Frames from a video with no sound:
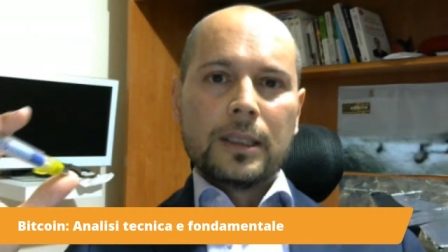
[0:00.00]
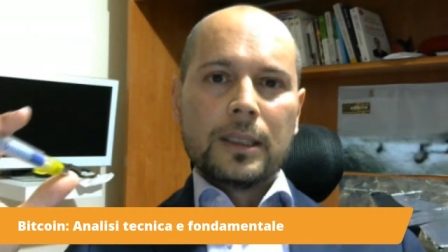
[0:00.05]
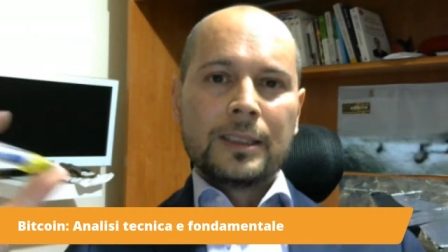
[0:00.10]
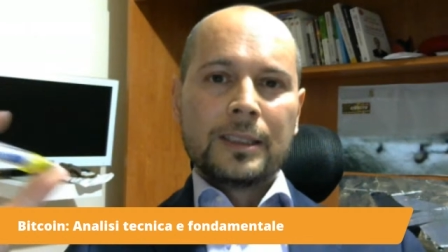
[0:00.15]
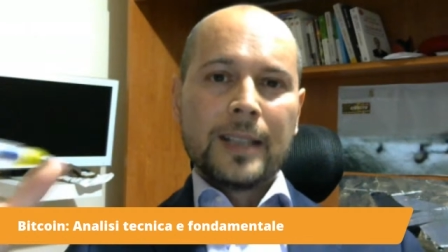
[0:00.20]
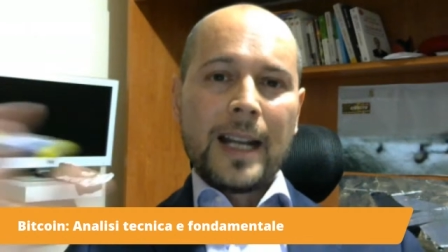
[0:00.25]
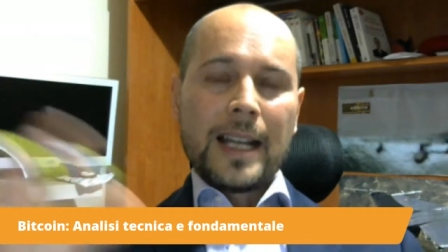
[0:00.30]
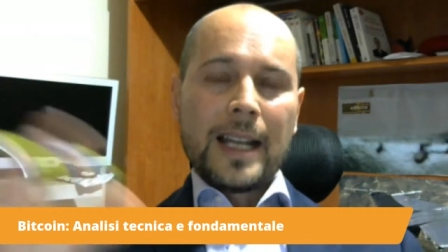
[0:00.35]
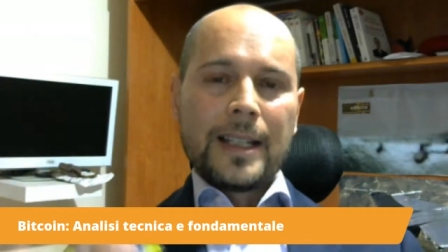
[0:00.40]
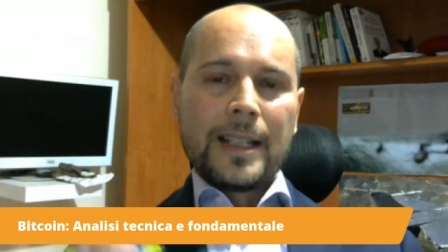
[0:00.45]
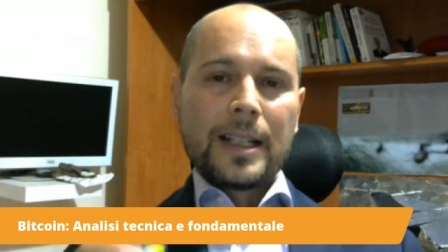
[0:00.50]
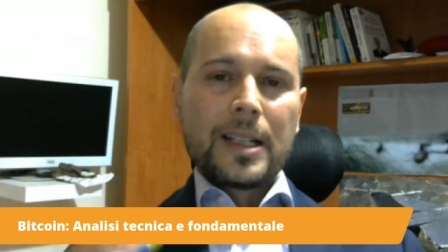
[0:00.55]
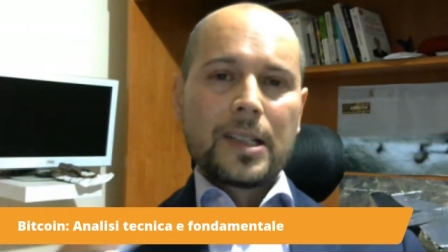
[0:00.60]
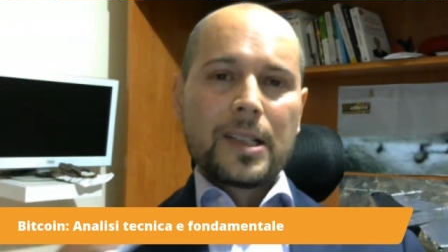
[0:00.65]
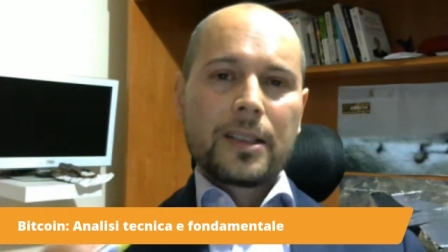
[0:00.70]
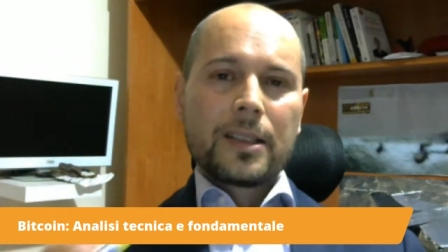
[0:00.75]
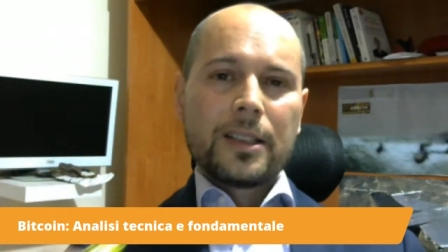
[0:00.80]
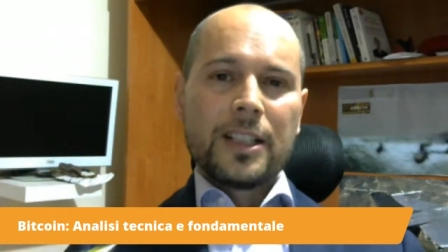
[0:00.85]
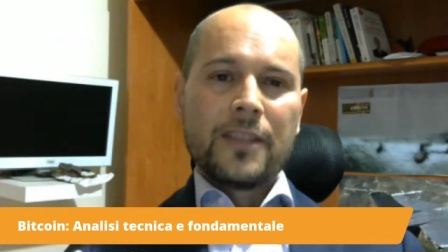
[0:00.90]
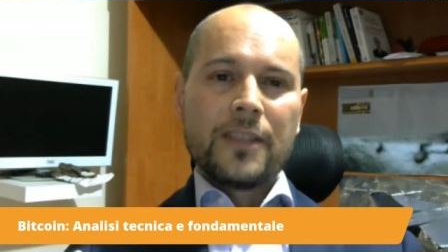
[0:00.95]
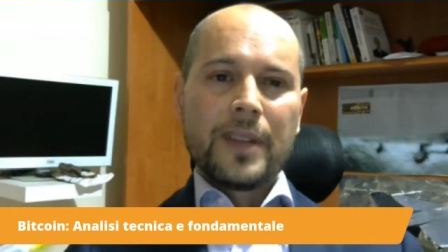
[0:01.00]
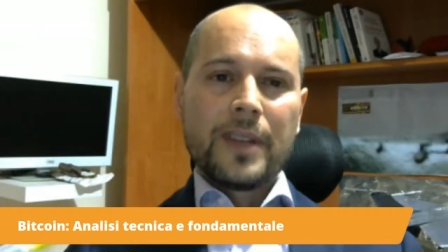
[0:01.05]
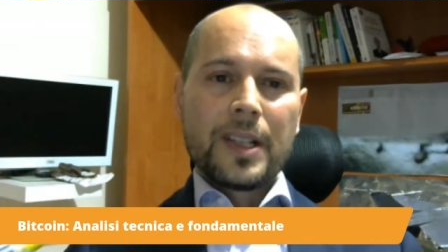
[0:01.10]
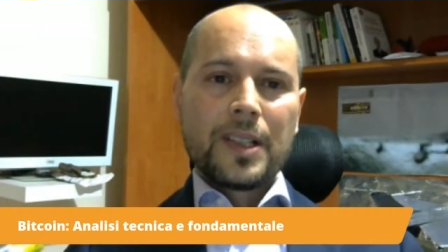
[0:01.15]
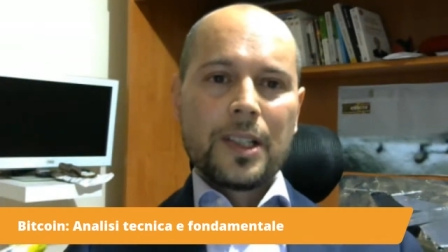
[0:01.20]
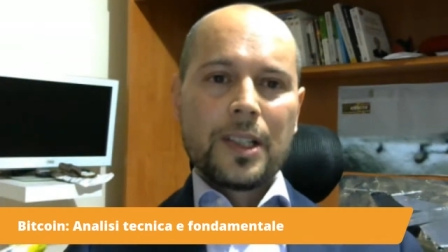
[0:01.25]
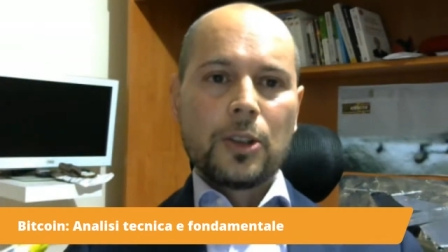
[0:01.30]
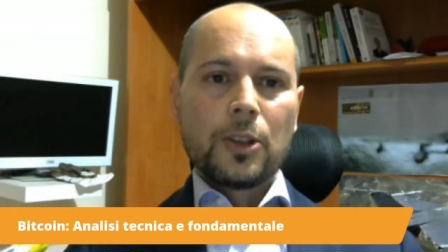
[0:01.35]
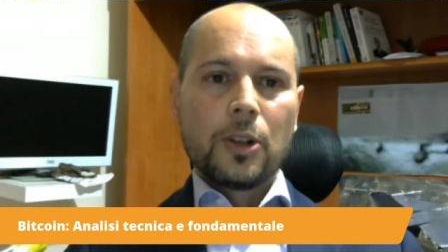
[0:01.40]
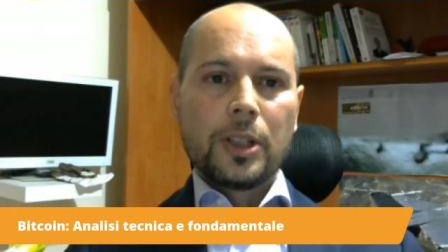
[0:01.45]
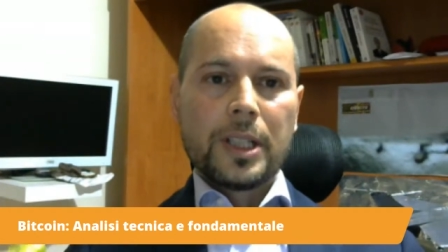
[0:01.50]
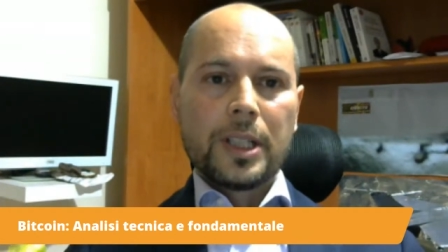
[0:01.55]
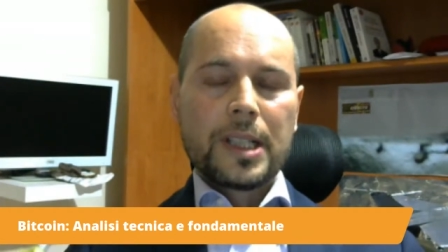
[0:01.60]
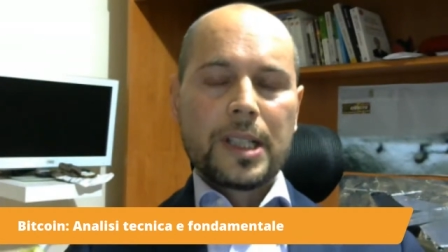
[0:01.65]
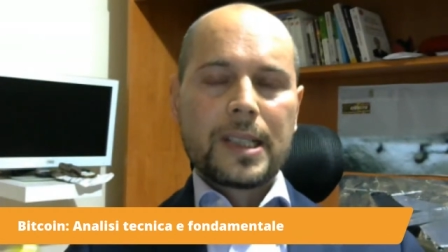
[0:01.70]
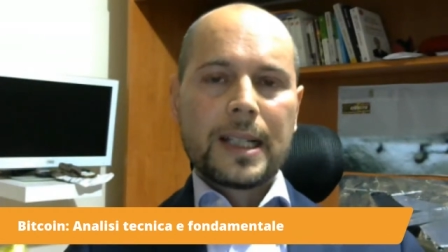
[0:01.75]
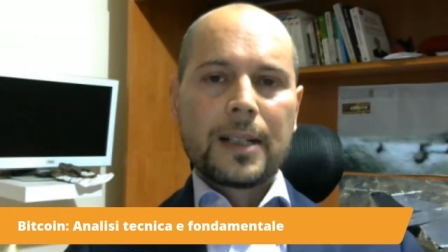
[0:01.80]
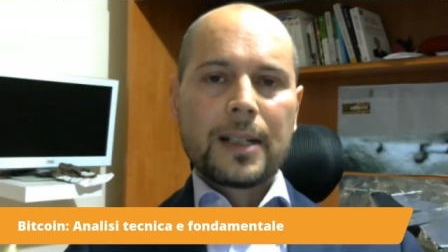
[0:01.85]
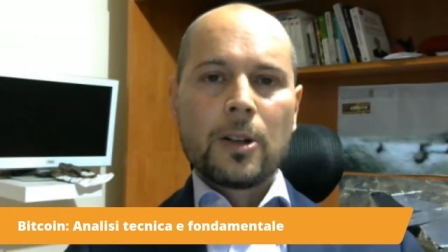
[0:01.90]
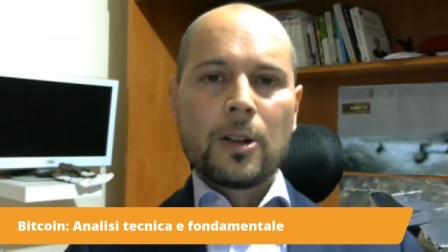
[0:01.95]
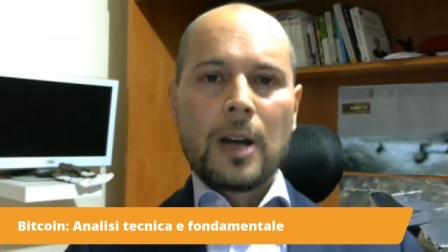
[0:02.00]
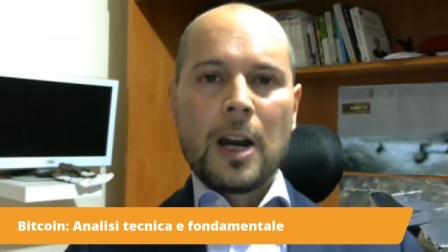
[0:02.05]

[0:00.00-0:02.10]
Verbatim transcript: i traders, gli investitori, stanno